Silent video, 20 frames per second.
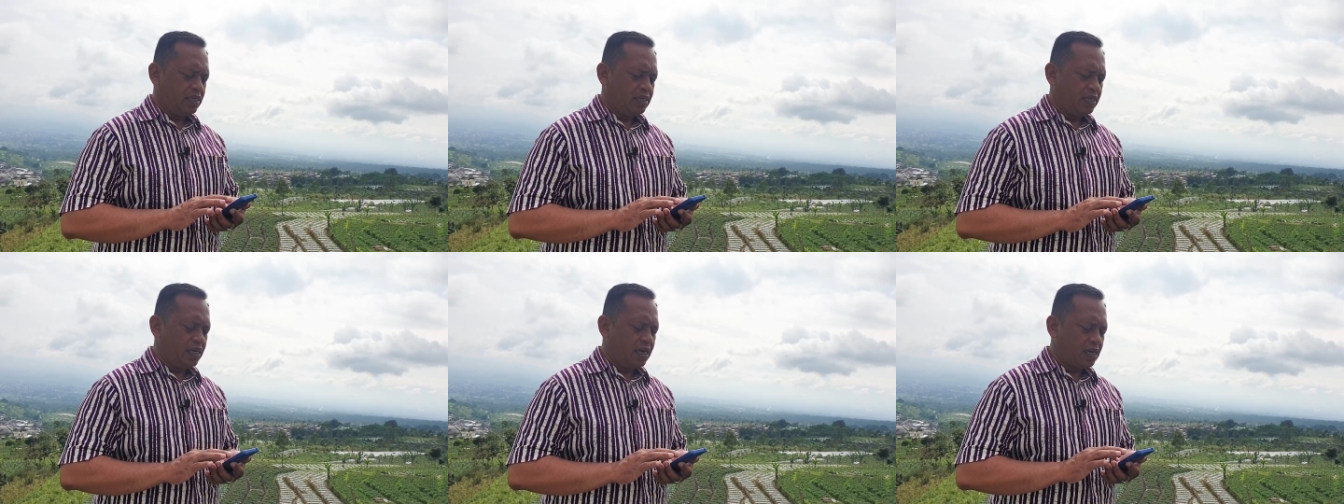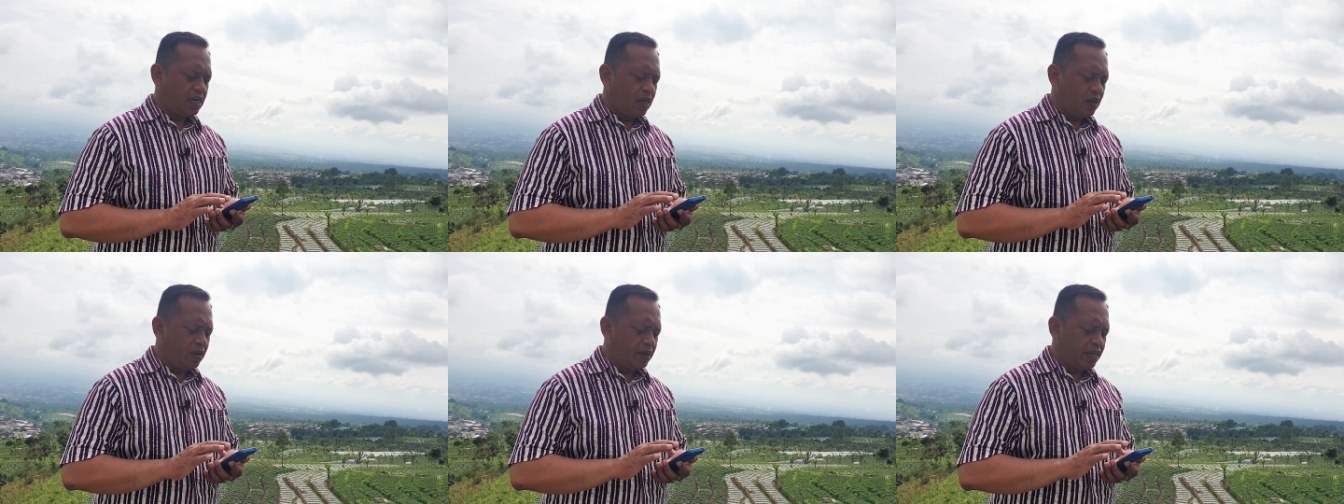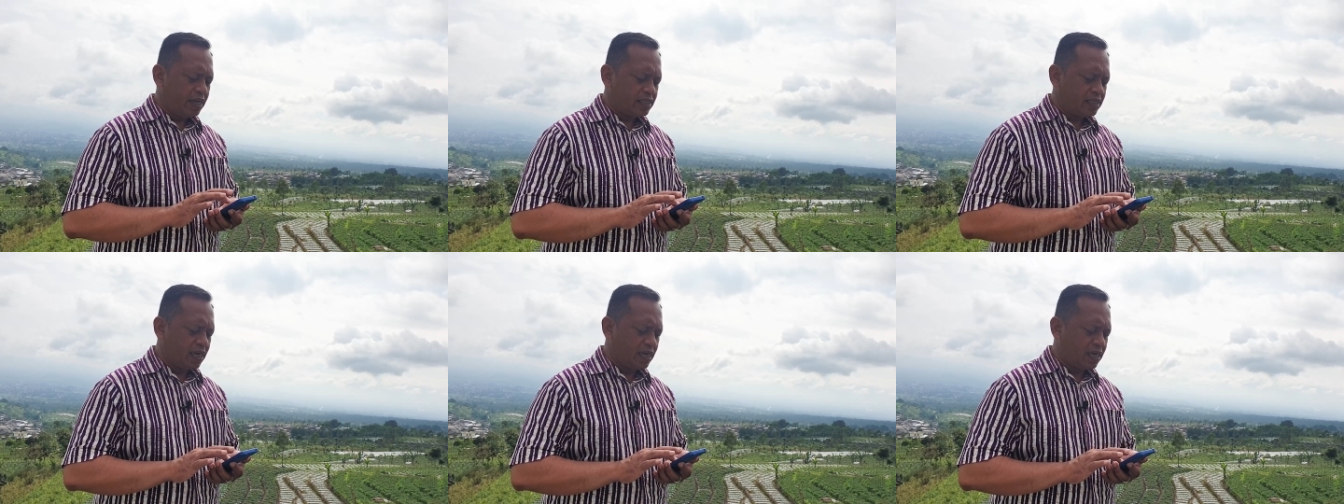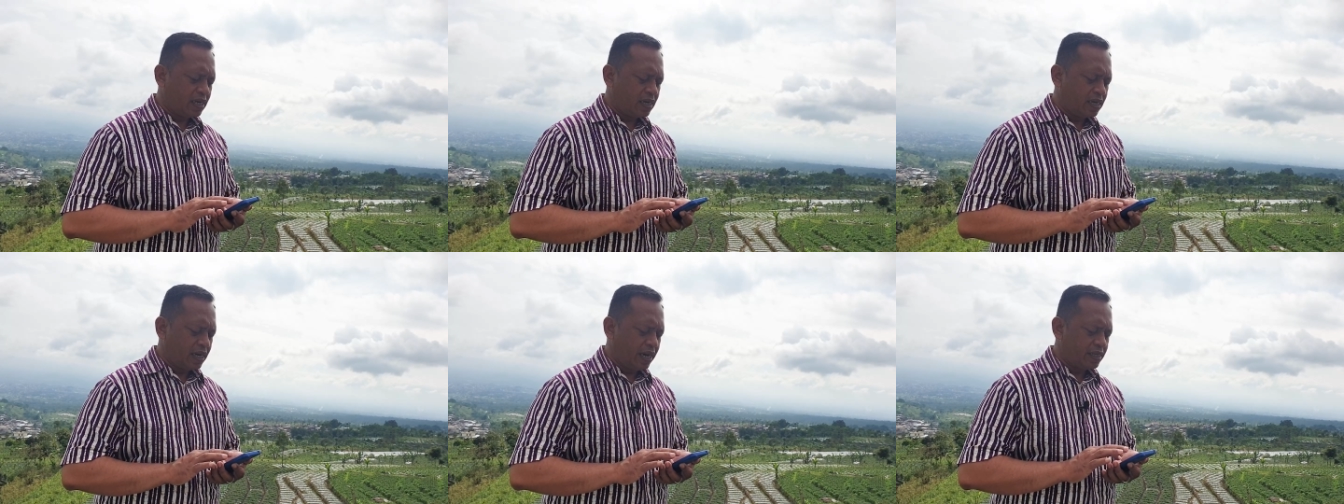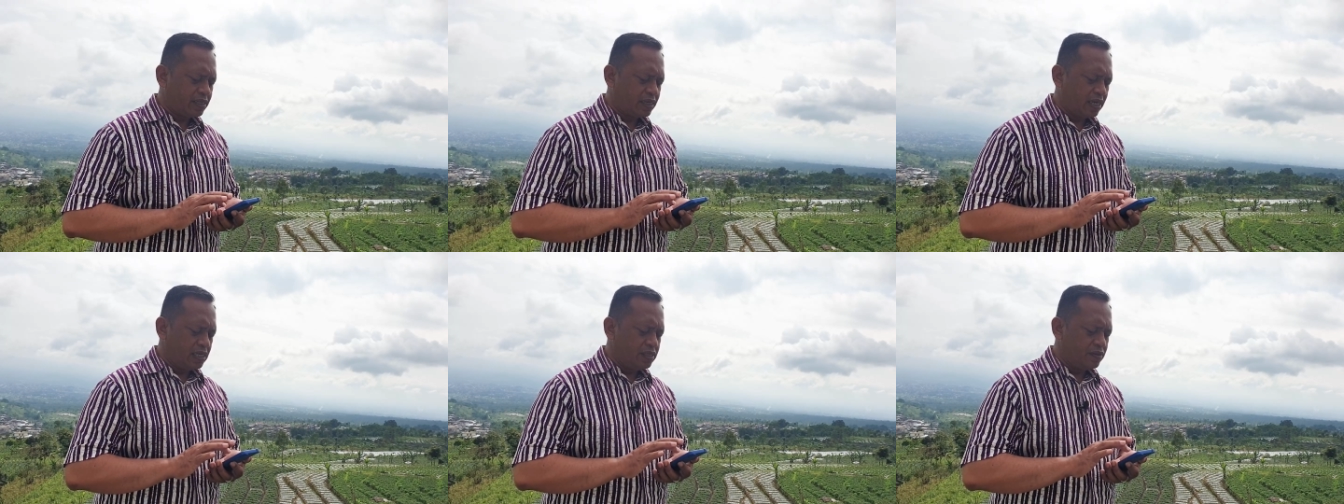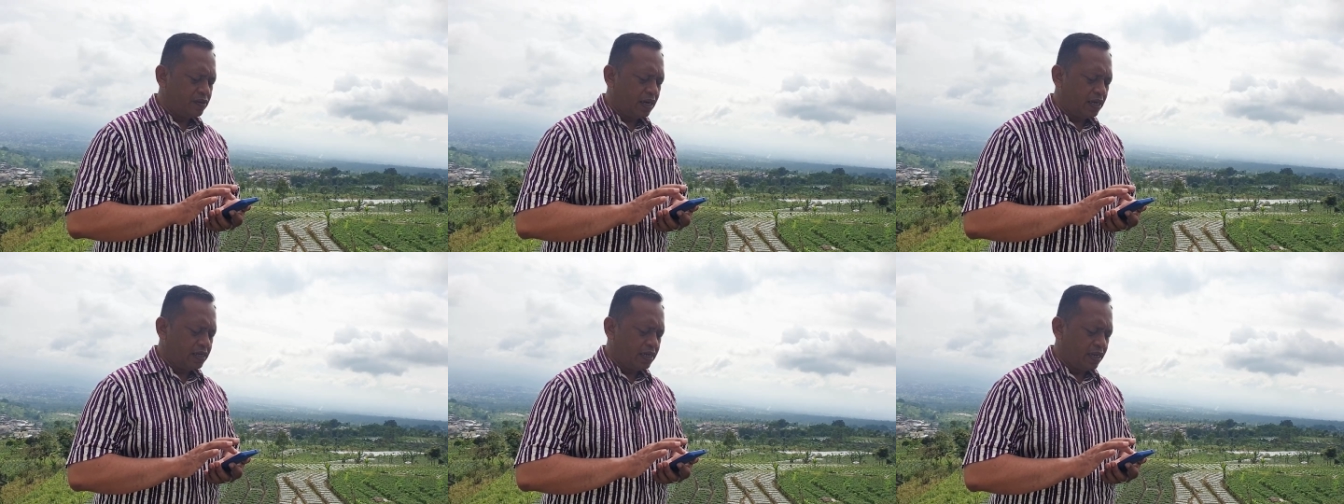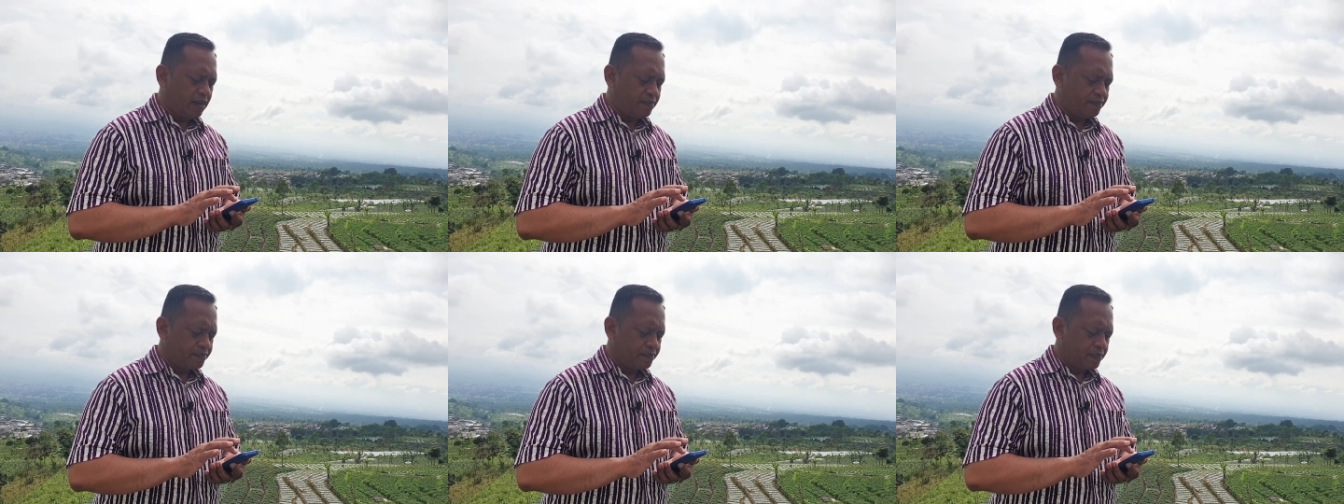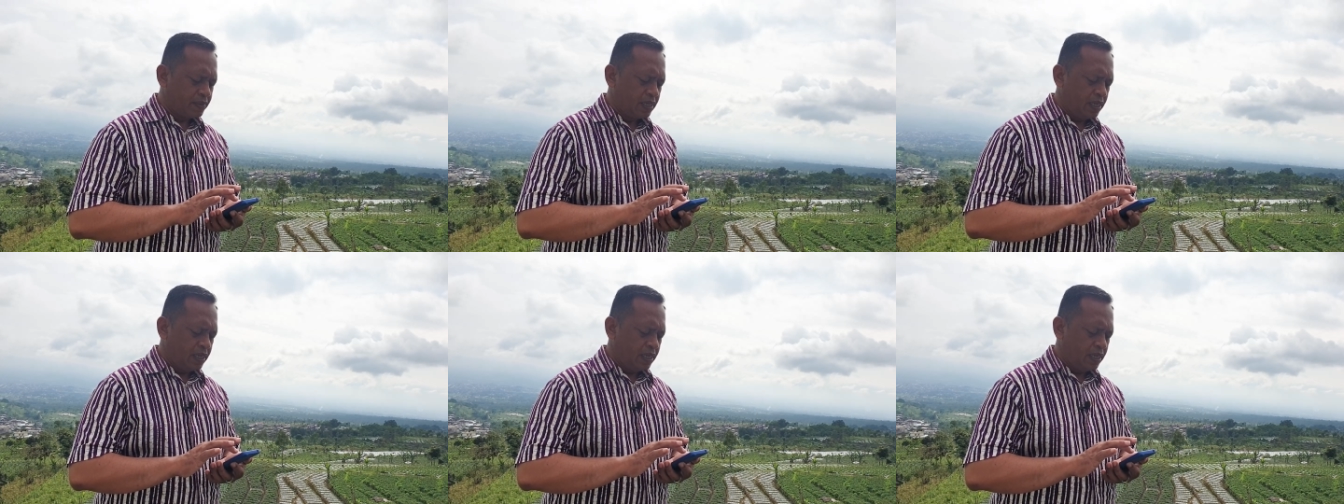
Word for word: Ya, kalau kita kaitkan juga dalam